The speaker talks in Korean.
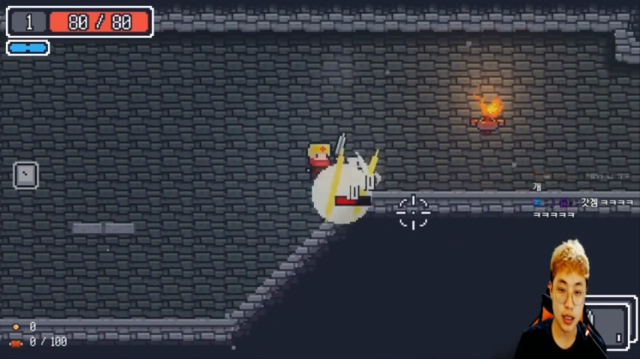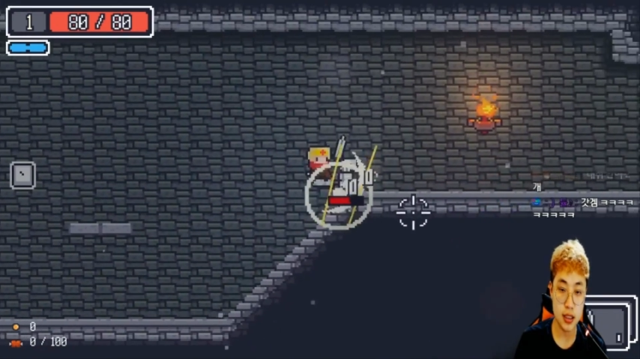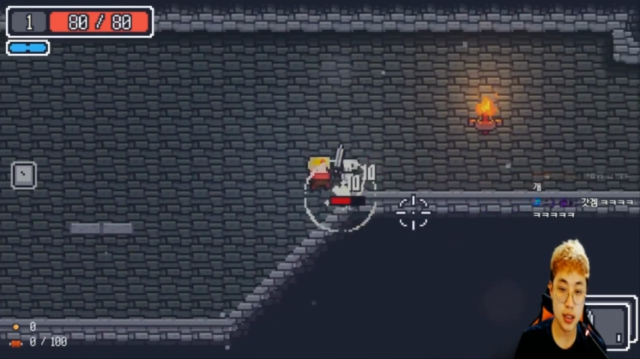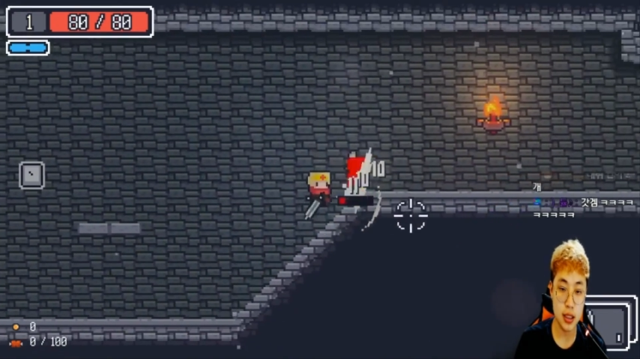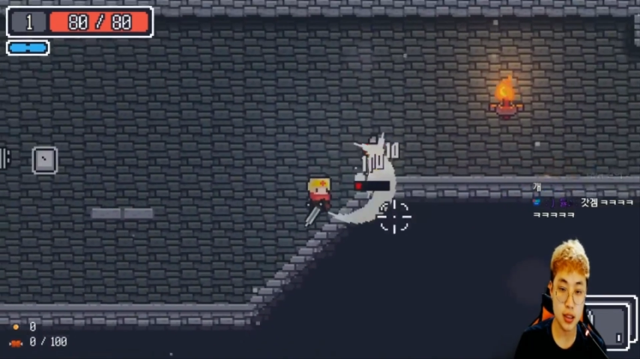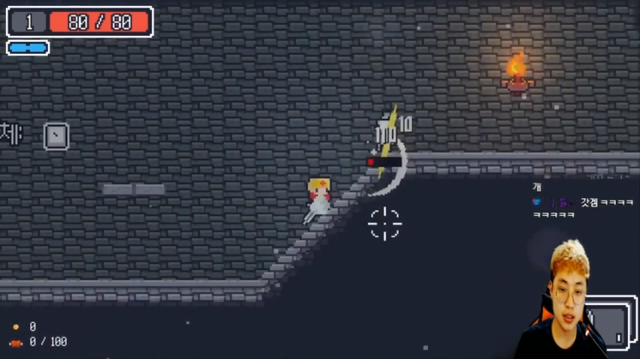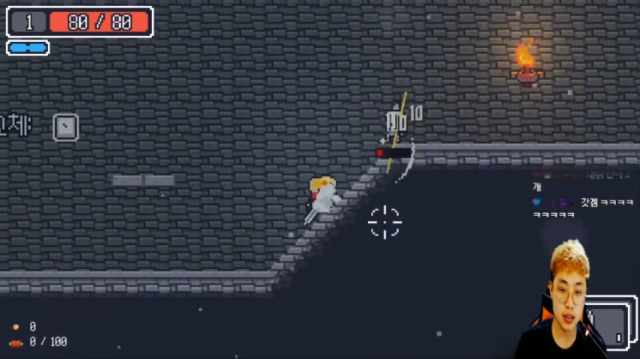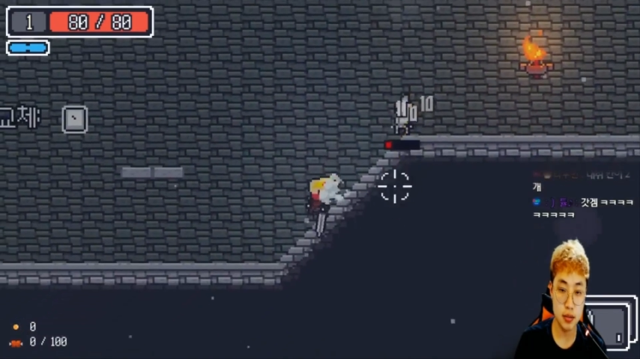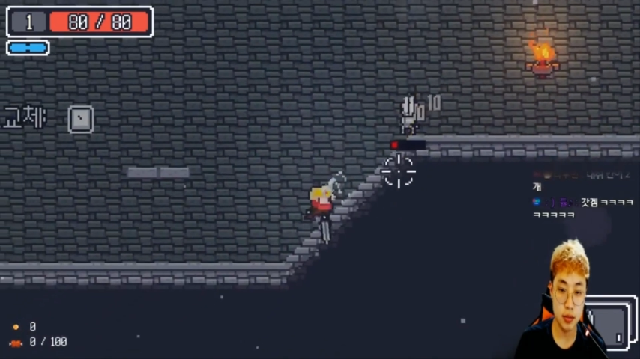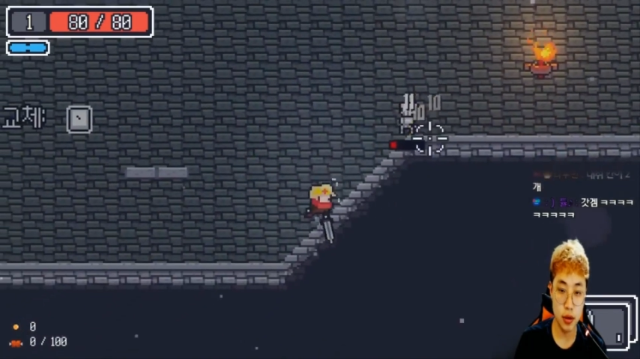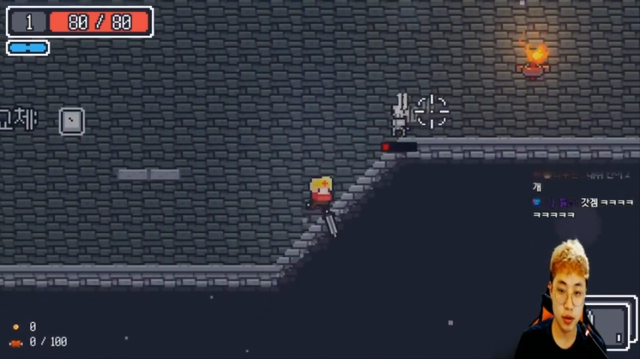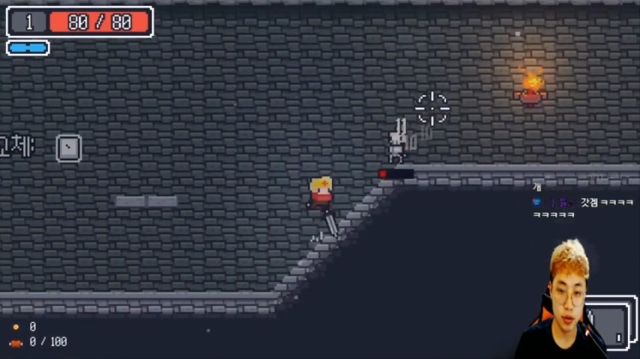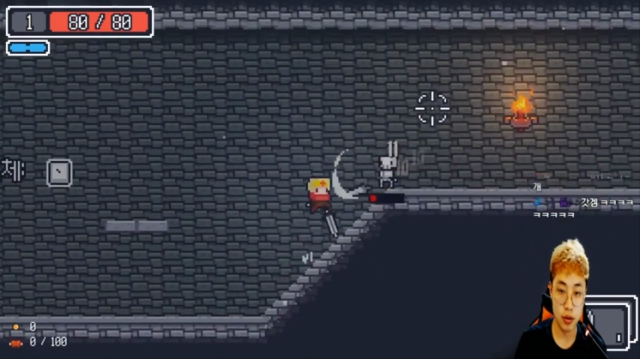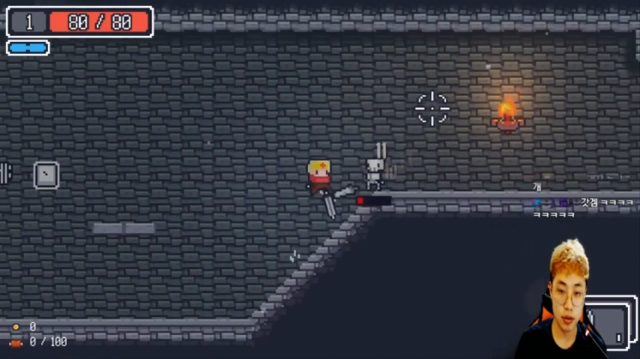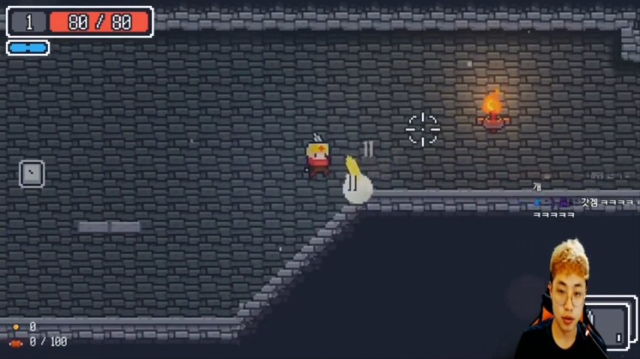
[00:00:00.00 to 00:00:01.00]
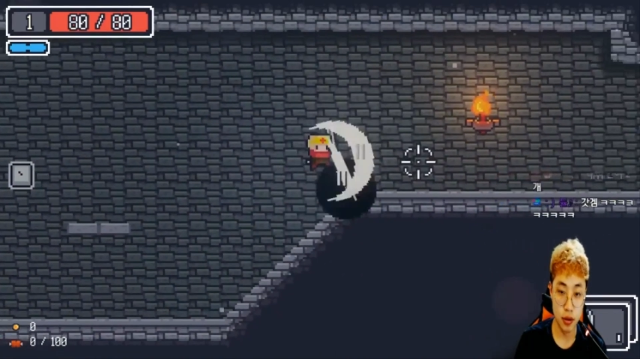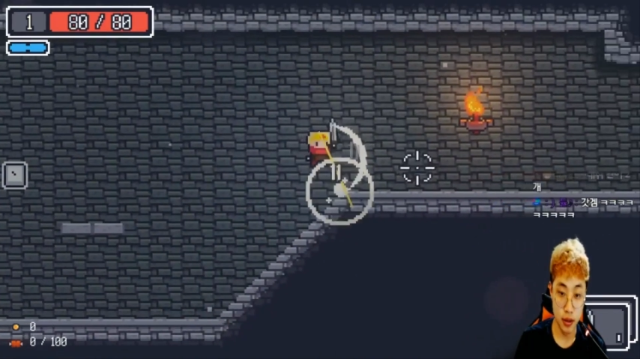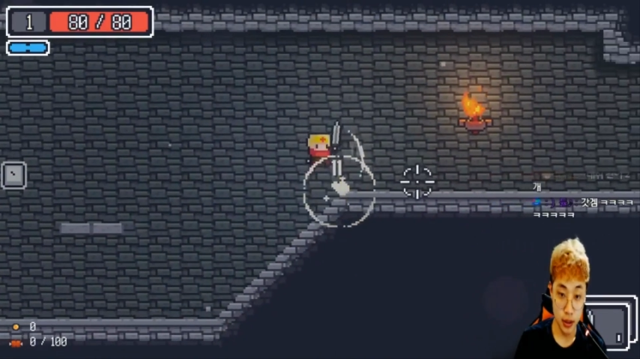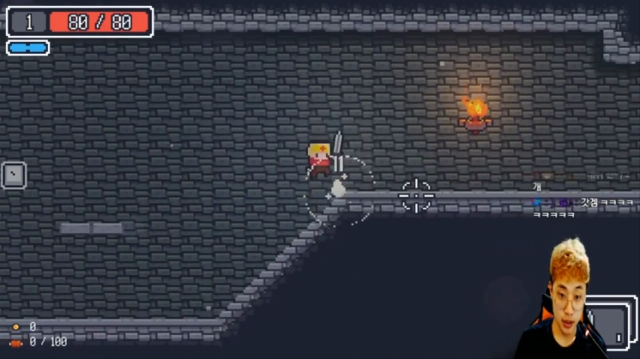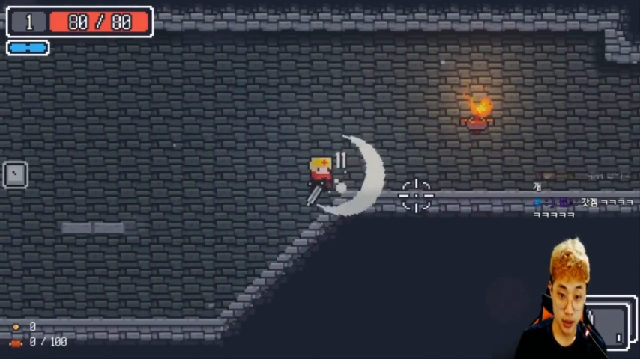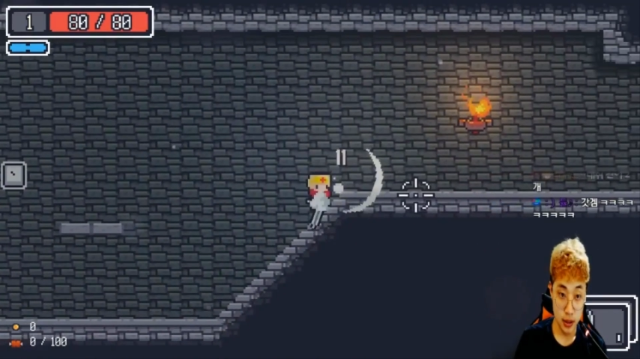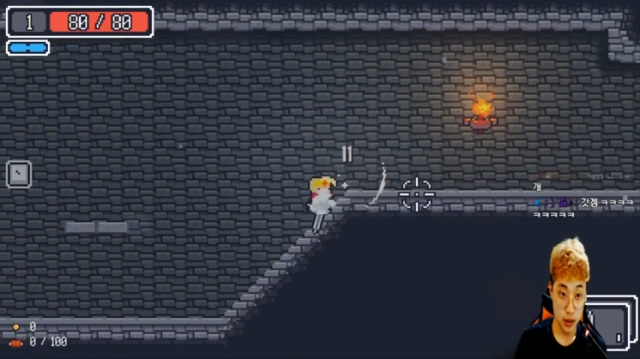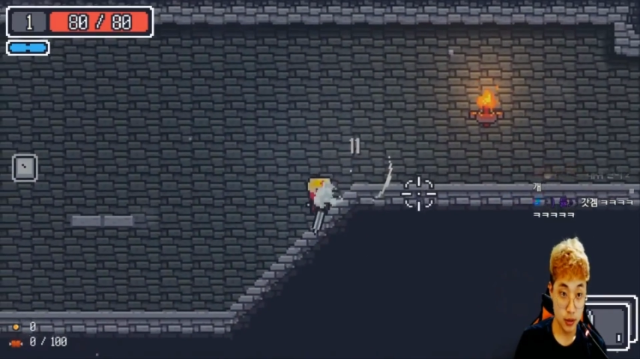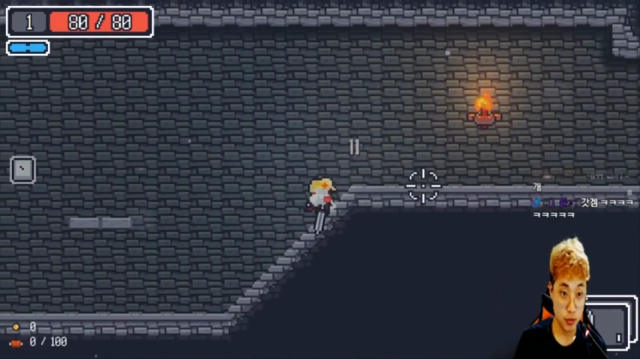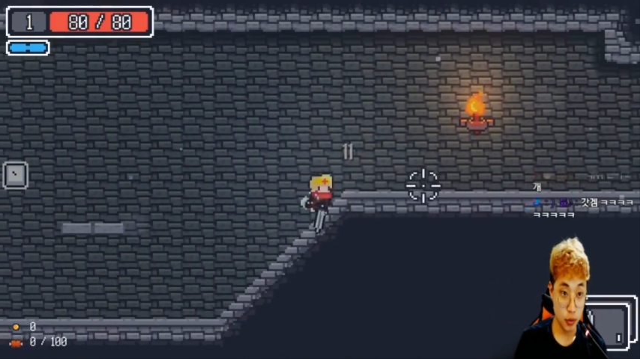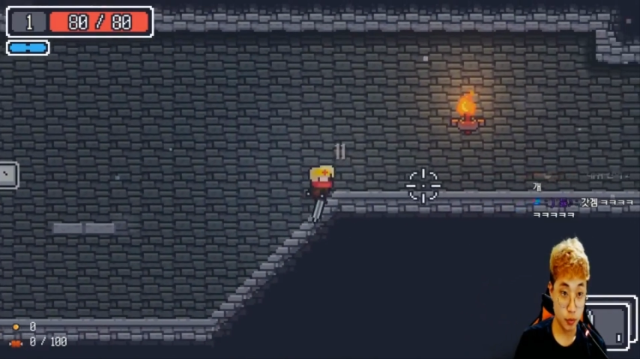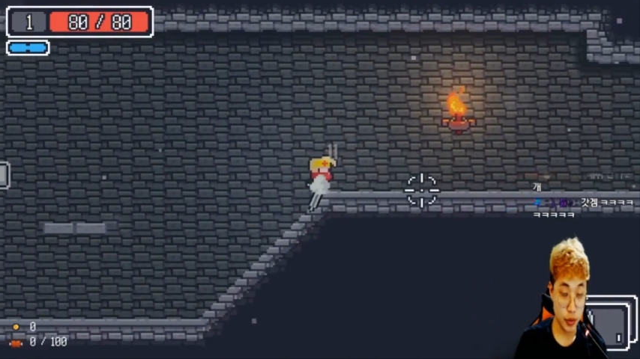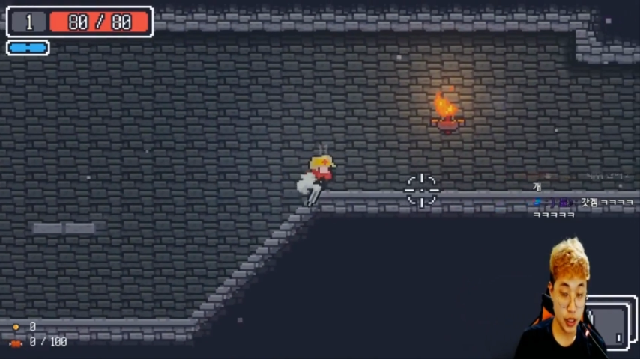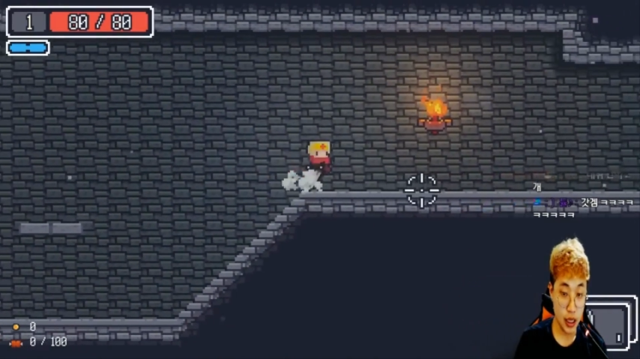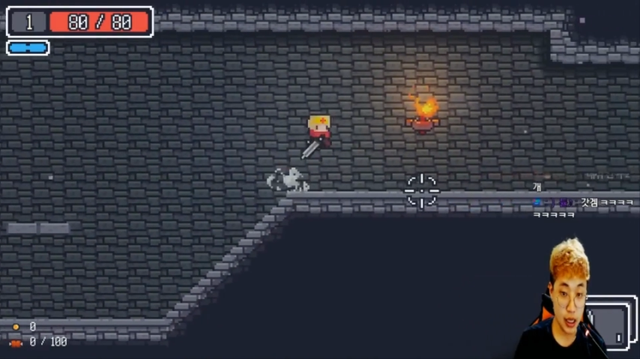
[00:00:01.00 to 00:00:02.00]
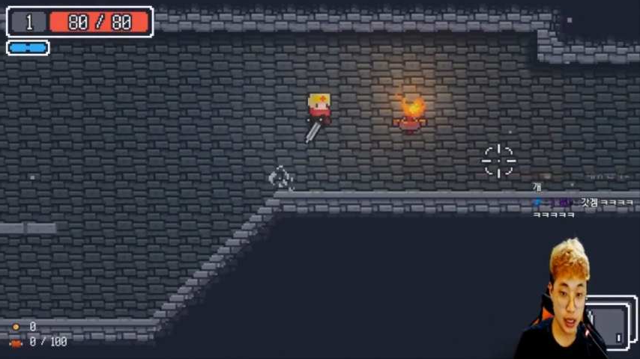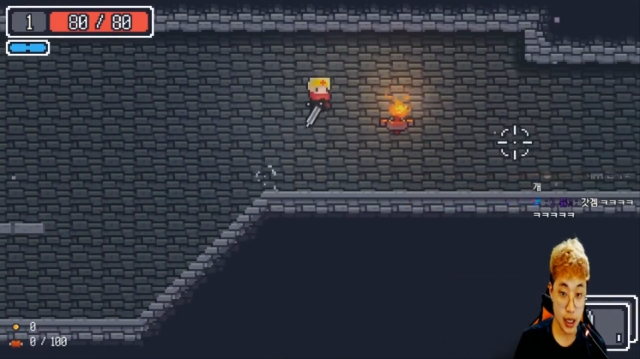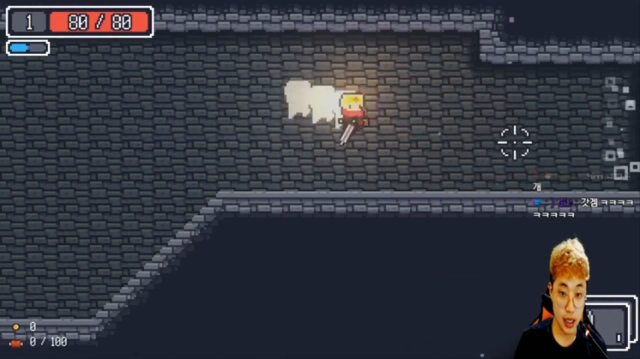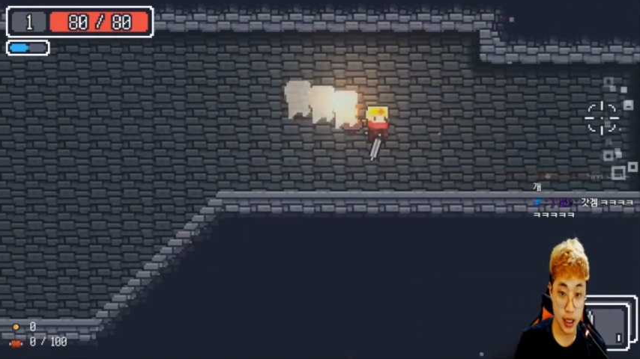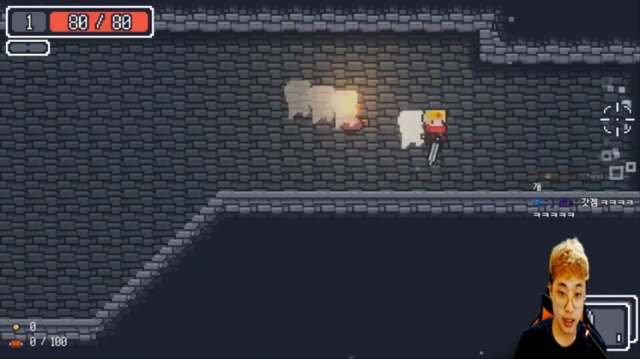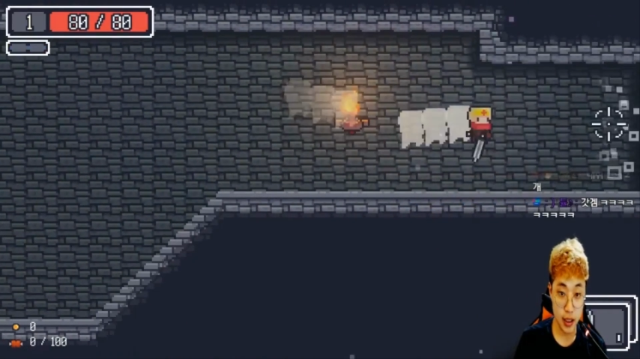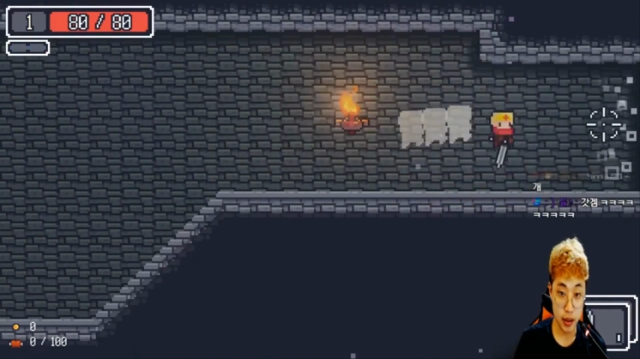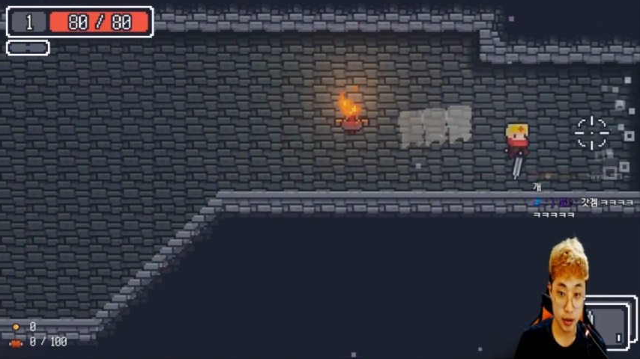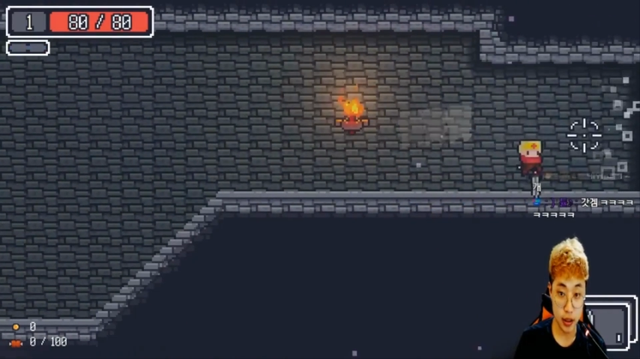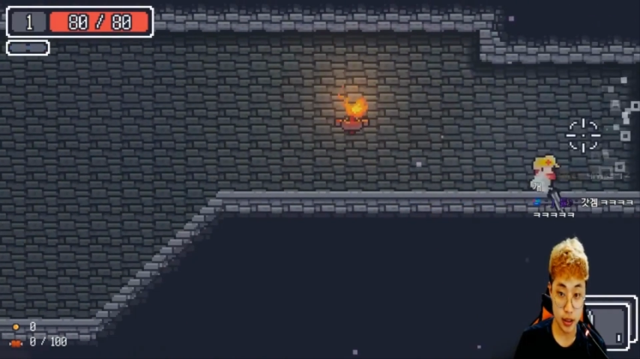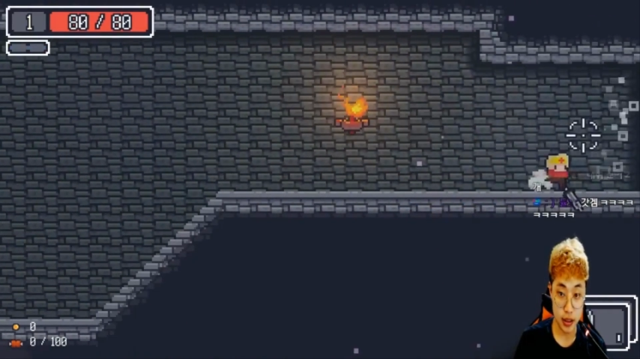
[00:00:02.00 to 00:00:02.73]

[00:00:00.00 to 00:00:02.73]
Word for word: 아직까지는 뭐, 뭐 피가 안 까이네요